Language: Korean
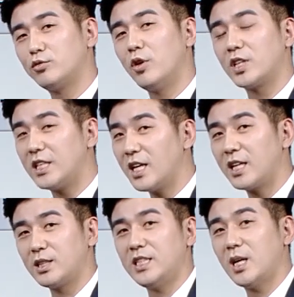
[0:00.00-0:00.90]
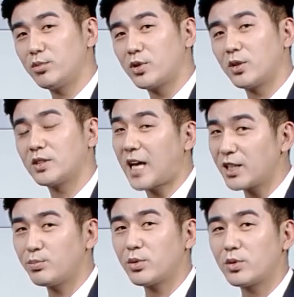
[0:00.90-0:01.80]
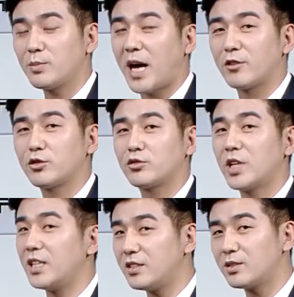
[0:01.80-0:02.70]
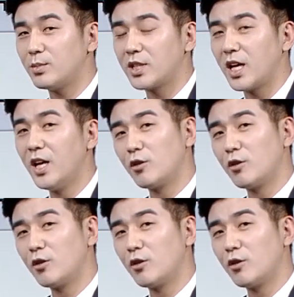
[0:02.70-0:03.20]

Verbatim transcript: 9억 이하 이하부터는 40%를 받을 수가 있습니다.